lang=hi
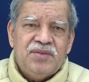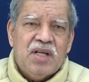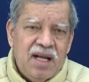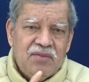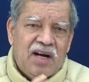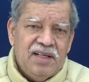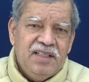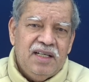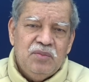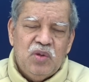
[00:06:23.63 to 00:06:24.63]
जहां वाणी
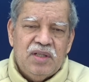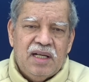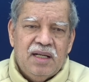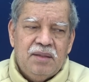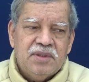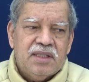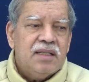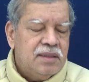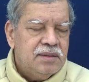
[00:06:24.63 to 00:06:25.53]
नहीं बोलना है हम इशारा कर